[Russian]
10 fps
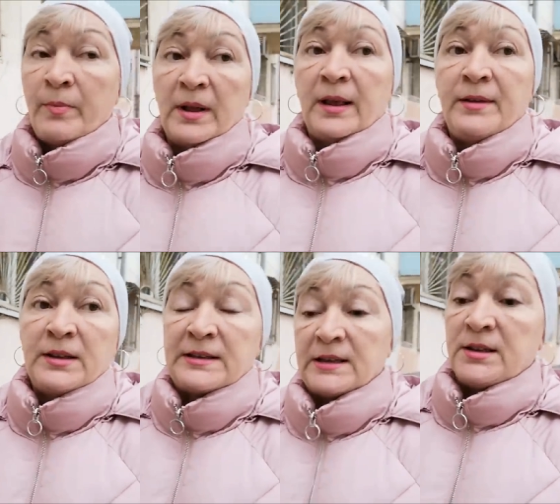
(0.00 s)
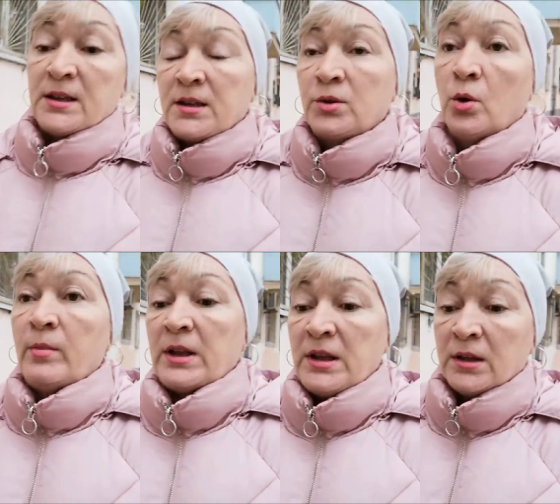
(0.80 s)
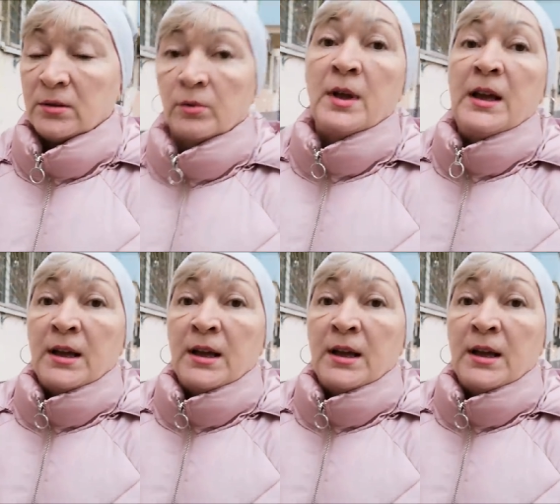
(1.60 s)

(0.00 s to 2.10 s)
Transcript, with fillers: Половина соседей дома нет. Но